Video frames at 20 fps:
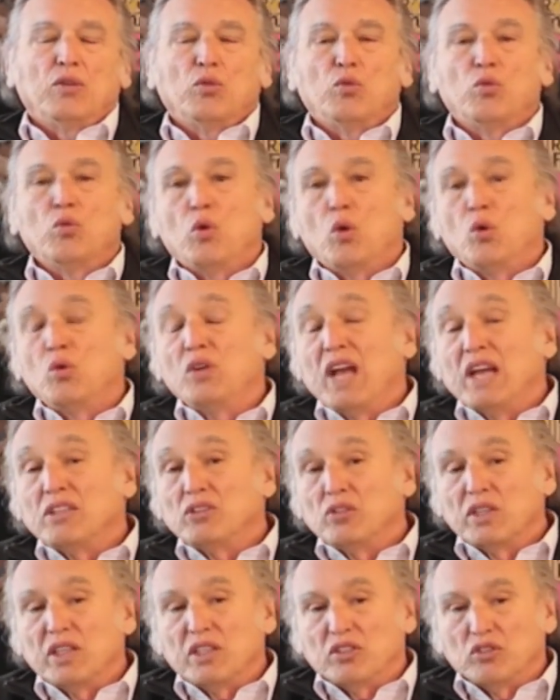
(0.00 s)
hubo un
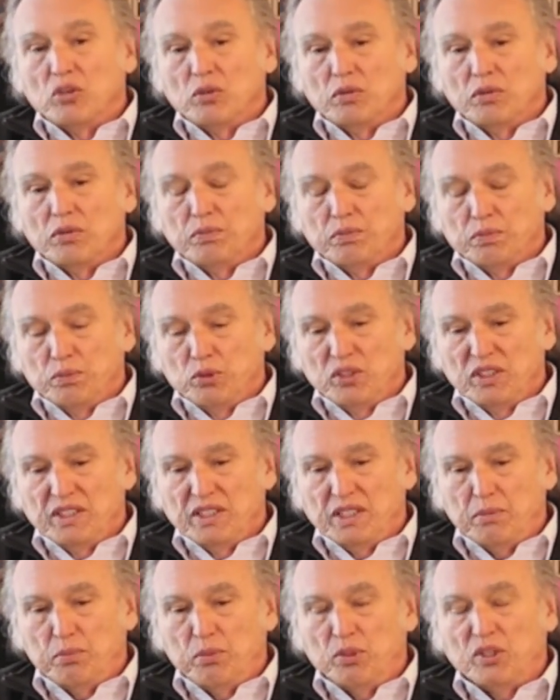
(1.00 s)
año en que no pude
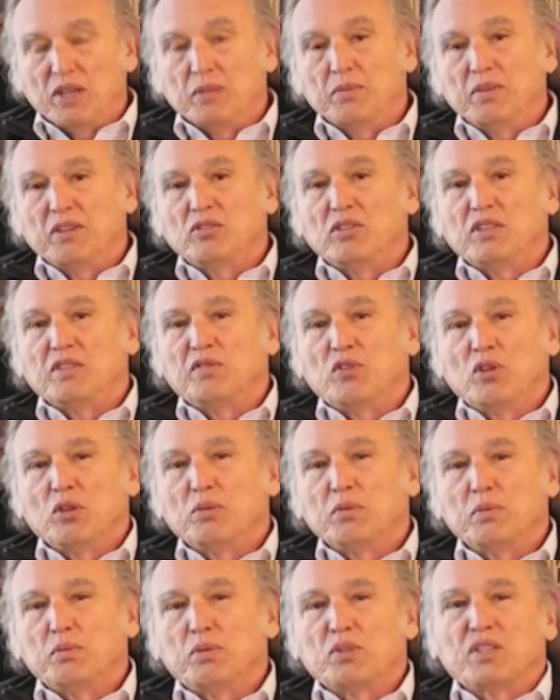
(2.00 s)
ni ponerme el
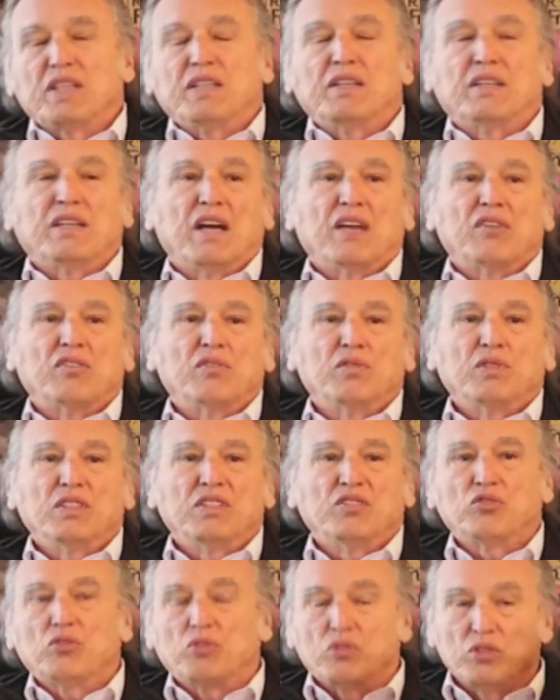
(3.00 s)
uniforme porque el carro
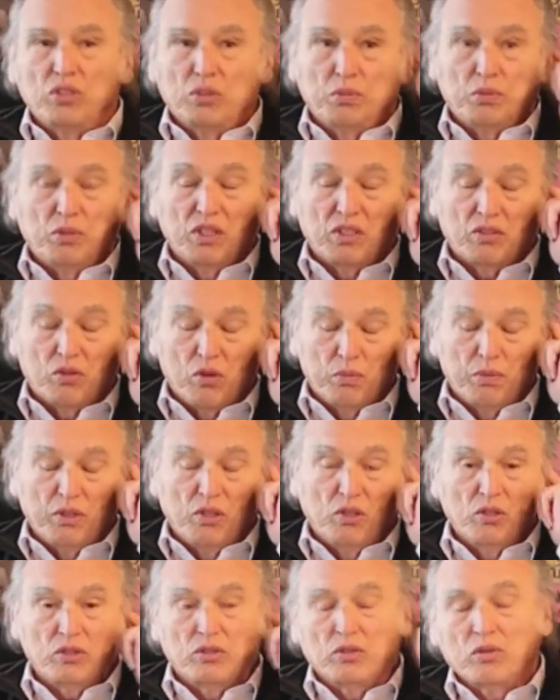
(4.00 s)
fue destruido por el
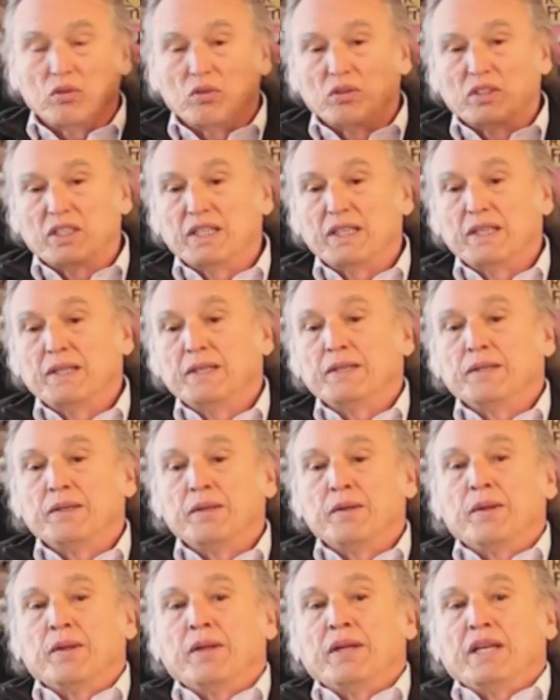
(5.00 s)
copiloto con quien
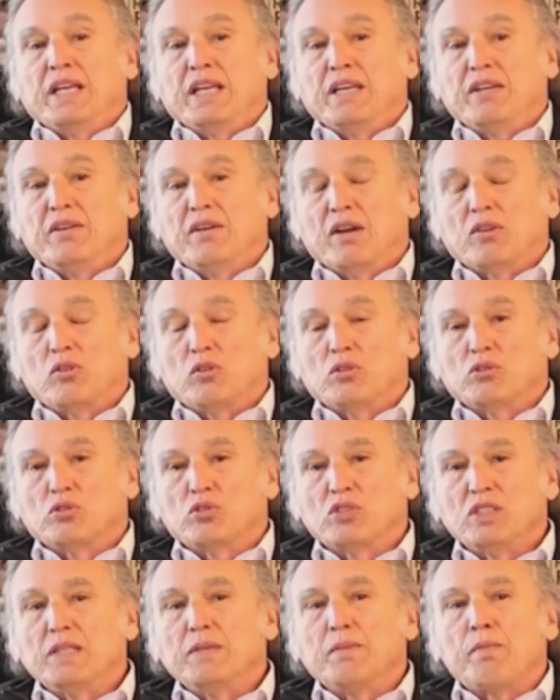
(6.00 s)
iba a
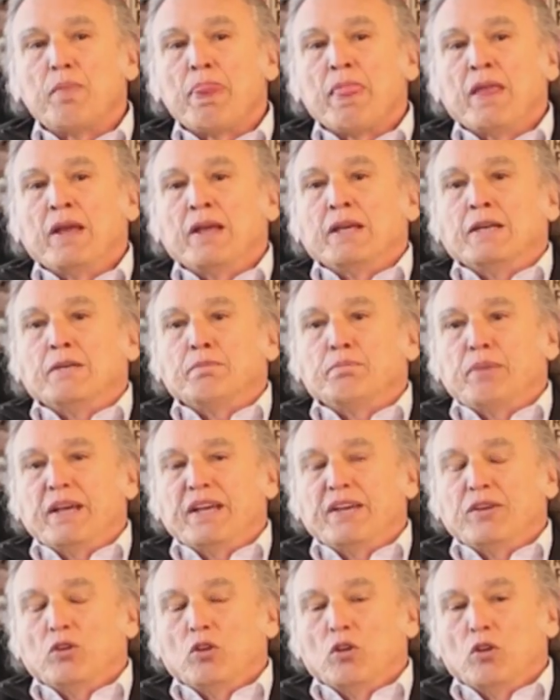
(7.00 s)
conducir
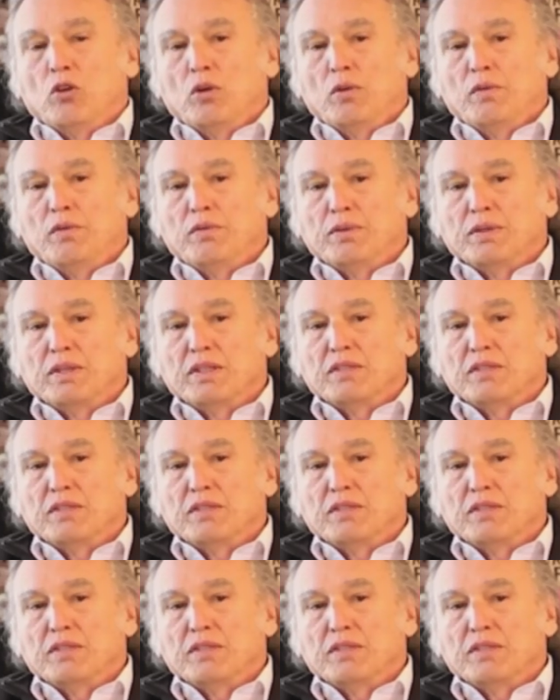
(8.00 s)
pero